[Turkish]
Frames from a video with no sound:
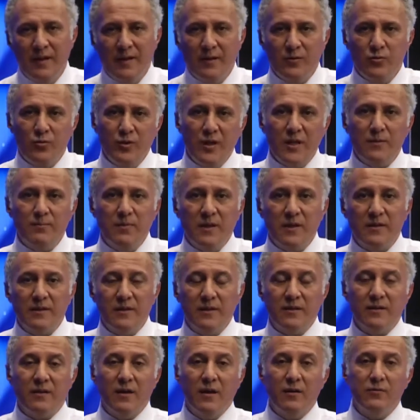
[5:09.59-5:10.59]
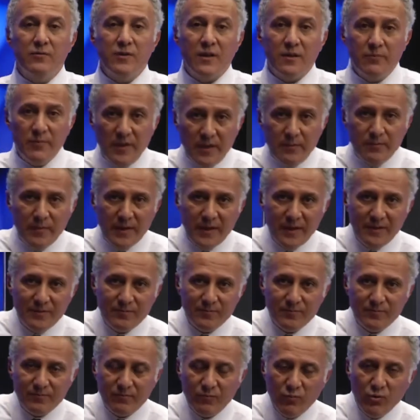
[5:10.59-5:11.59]
yönetmelikleri, kanunları bilmeyen
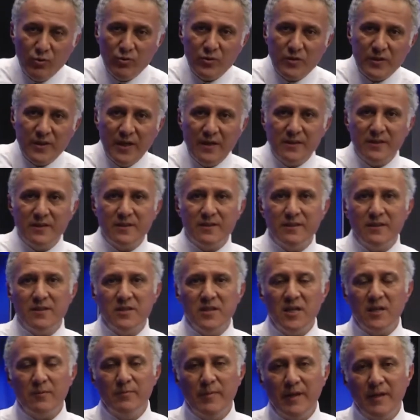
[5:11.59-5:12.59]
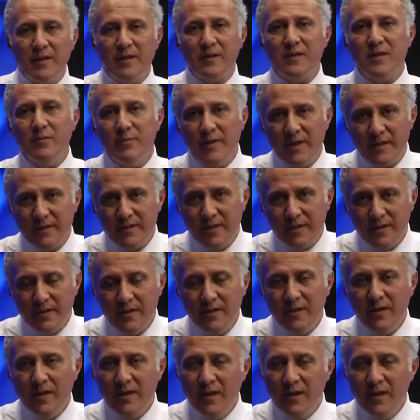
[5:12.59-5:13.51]
bunun sancısını çekmeyen hakem heyetleri